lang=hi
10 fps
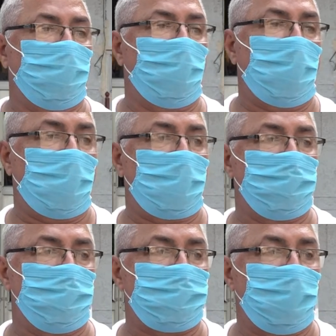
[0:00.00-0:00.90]
दो आके
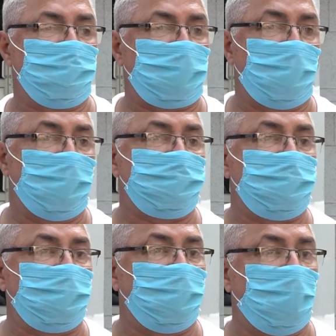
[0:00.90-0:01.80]
जो सी साहब ने
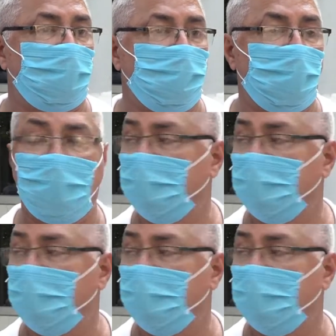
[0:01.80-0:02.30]
सीट बनाई है